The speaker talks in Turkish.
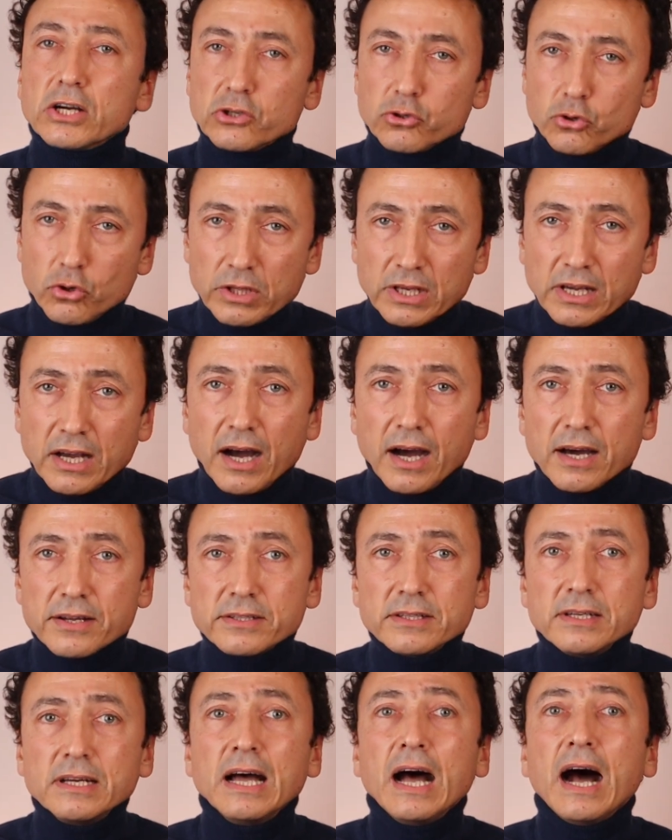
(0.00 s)
Kronik
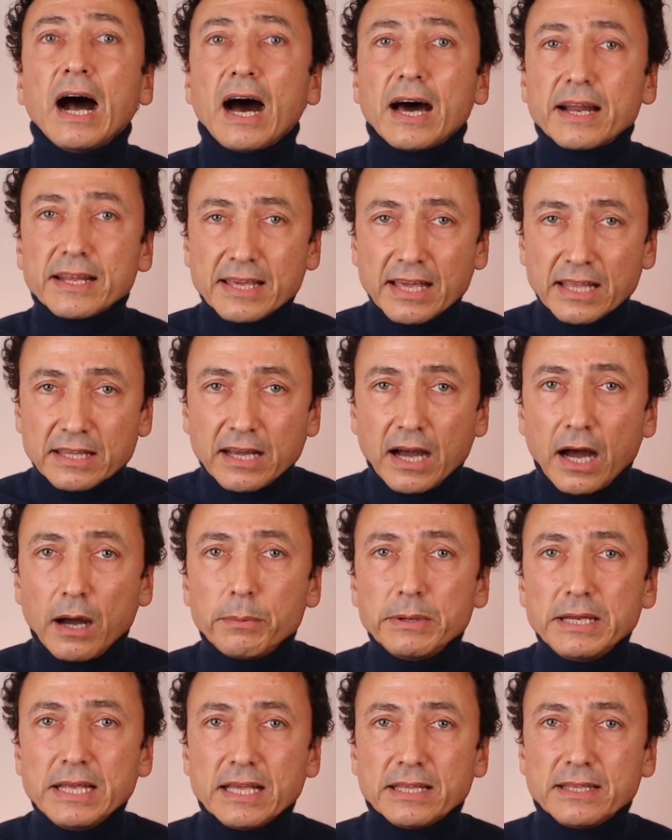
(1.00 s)
ağrı hareket
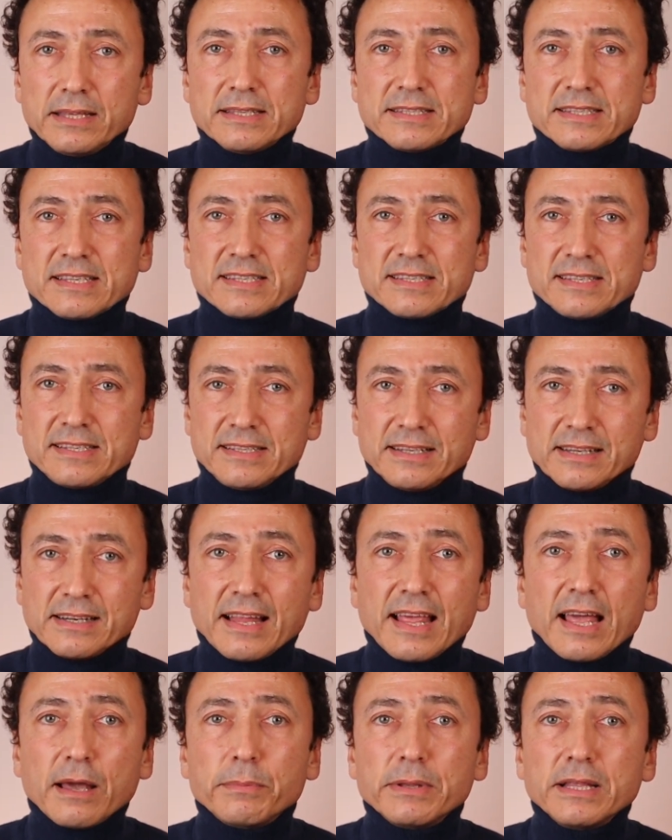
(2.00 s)
kabiliyetinizi
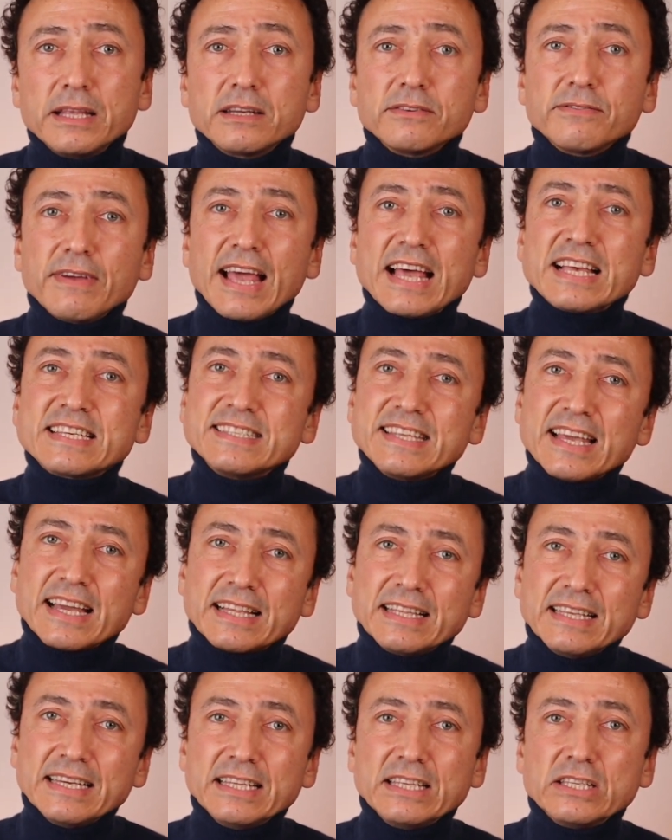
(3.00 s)
sınırlayabilir ve
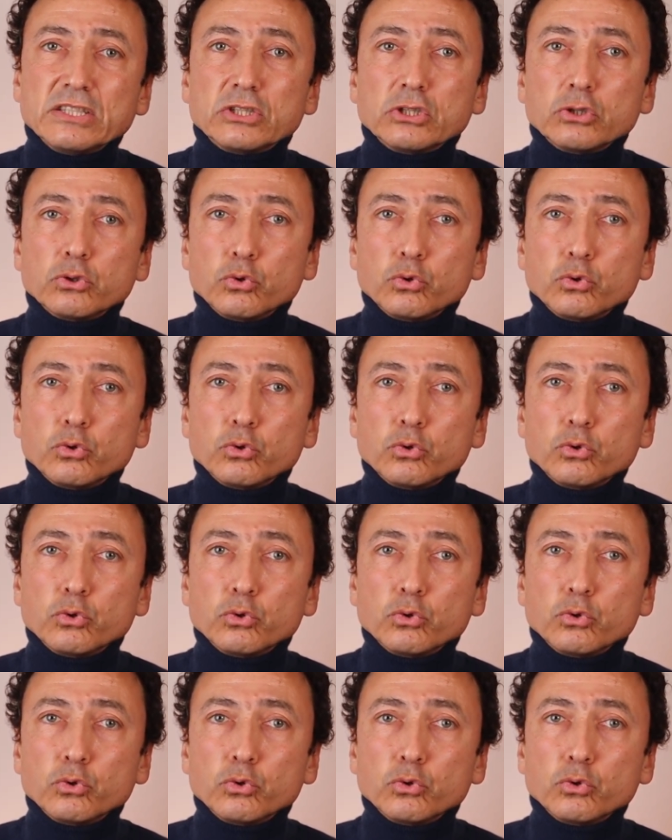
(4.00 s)
esnekliğinizi,